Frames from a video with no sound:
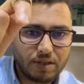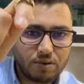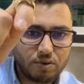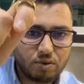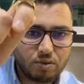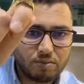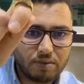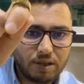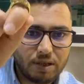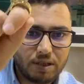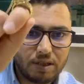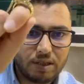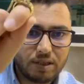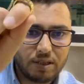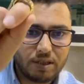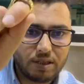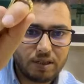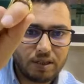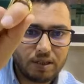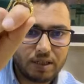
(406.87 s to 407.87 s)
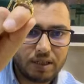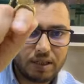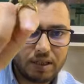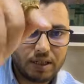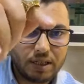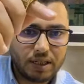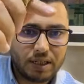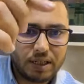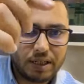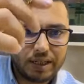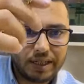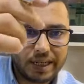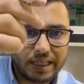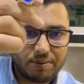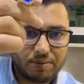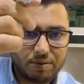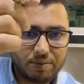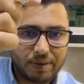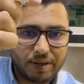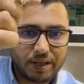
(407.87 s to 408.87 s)
هانتوما
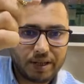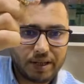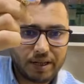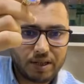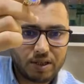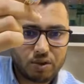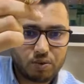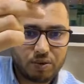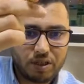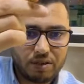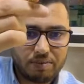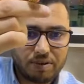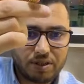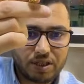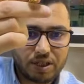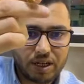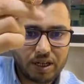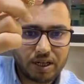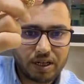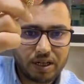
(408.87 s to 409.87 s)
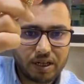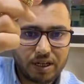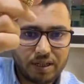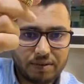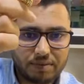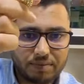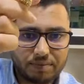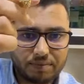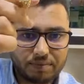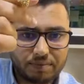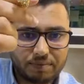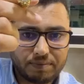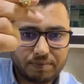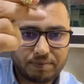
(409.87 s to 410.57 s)
خاتم تبارك الله زوين ما شاء الله